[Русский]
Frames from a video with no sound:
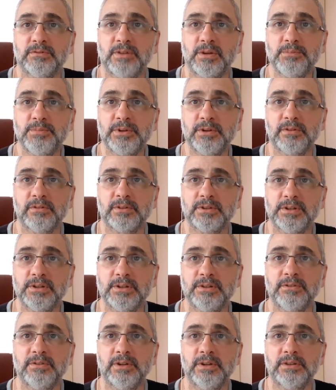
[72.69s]
Во-первых,
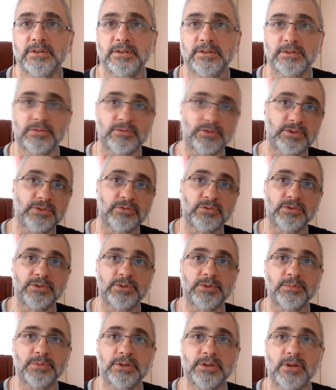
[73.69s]
Ереван, это и вот
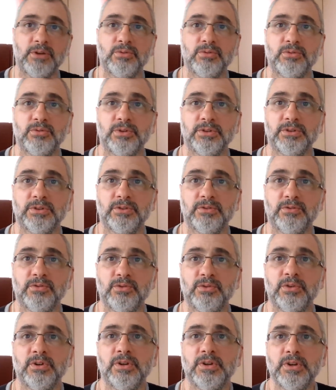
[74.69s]
неподалеку от
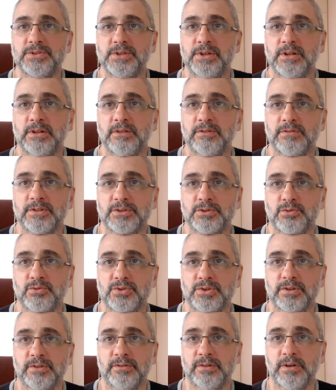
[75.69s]
него церковь
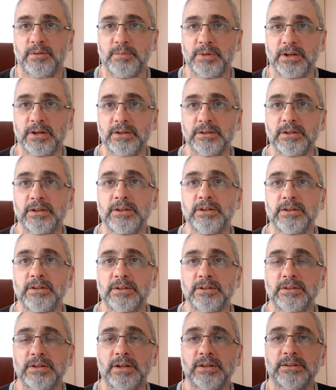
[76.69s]
восточного обряда,
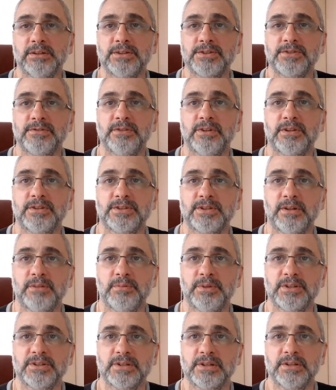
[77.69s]
так называлась
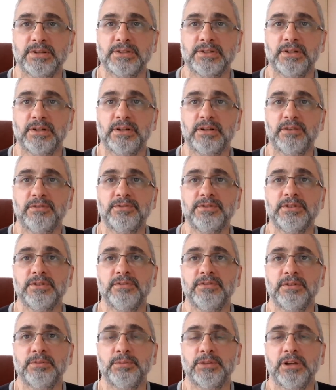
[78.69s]
армянская церковь в те
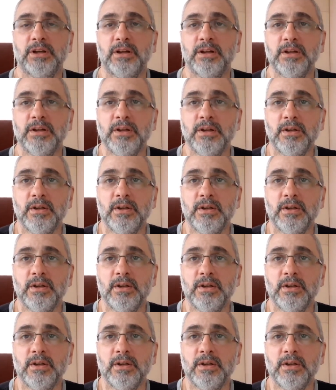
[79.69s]
времена –